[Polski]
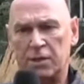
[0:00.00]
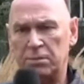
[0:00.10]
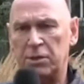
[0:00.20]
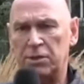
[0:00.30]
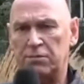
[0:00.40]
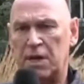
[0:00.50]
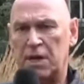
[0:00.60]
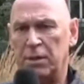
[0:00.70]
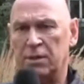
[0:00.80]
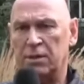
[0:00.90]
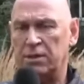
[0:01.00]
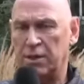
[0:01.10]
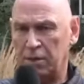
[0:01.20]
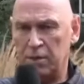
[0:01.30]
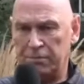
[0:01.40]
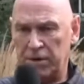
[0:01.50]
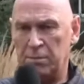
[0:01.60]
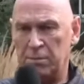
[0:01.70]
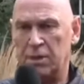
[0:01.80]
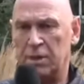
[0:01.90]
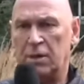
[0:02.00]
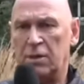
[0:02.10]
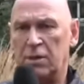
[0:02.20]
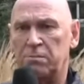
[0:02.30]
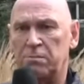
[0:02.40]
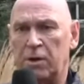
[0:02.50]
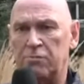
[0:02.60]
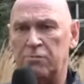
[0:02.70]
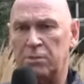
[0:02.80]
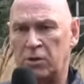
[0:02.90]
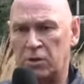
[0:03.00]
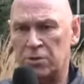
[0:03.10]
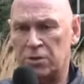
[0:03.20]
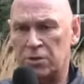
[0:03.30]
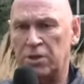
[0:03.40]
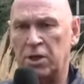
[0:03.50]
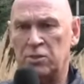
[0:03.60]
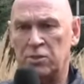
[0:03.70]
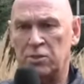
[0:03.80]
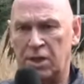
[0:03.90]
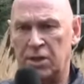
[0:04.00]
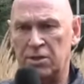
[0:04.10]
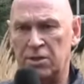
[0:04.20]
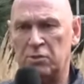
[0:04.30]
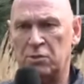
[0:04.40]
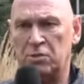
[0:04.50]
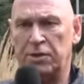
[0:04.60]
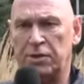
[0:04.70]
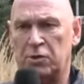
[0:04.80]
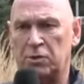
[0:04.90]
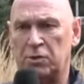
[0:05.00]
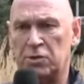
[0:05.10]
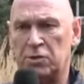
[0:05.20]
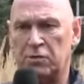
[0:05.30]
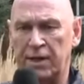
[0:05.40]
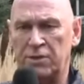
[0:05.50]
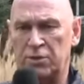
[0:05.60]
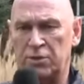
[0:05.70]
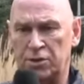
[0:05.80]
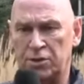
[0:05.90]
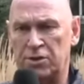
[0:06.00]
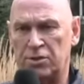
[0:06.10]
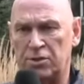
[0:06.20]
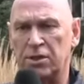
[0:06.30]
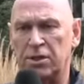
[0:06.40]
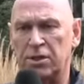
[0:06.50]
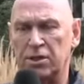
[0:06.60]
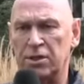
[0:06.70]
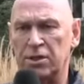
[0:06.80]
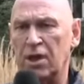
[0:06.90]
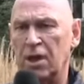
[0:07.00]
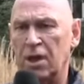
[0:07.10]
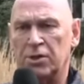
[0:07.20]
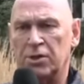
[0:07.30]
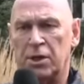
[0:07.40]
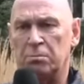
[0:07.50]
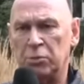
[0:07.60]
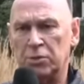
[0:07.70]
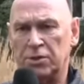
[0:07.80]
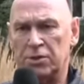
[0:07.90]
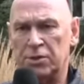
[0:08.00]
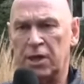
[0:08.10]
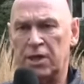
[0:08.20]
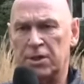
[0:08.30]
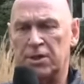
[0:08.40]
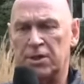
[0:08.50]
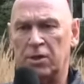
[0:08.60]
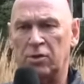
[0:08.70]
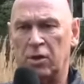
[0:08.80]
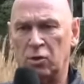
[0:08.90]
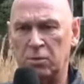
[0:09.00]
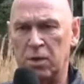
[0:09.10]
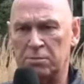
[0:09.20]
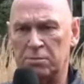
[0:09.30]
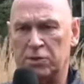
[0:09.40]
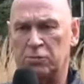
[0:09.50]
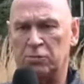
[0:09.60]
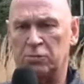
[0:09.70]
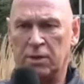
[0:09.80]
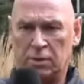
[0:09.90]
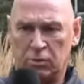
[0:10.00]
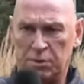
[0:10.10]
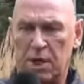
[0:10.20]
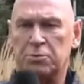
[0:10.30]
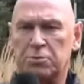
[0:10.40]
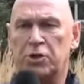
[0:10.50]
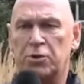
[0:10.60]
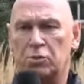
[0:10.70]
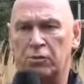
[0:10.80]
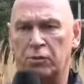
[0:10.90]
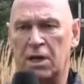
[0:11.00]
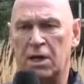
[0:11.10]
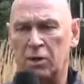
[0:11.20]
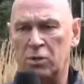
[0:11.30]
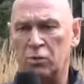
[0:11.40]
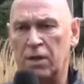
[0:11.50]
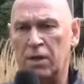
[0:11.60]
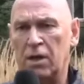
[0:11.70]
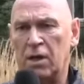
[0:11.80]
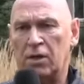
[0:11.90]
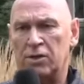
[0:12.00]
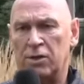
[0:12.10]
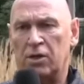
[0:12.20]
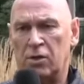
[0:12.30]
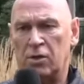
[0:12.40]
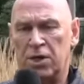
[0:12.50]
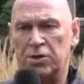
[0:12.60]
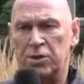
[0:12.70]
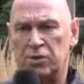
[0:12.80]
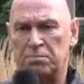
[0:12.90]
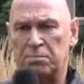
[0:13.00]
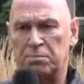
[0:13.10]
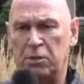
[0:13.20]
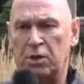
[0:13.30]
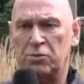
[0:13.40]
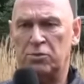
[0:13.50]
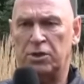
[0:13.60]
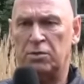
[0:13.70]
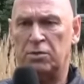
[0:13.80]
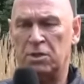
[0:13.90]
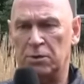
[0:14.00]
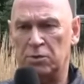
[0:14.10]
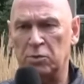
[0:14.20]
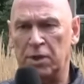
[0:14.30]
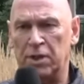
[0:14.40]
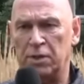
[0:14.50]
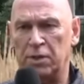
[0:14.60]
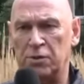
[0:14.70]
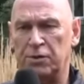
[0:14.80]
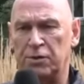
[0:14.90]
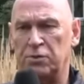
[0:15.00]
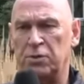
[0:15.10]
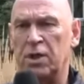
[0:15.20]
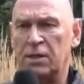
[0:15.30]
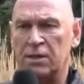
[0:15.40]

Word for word: Co będzie w zamian? Tego nie wiemy. Są wprawdzie prorocy, geostratedzy, którzy wieszczą nam co dwa, co trzy, co cztery dni, że Putin trzy razy jednego dnia umarł, przeżył lub nie przeżył dwóch zamachów, że Rosja się rozpadła, już dzielą sobie skórę na niedźwiedziu.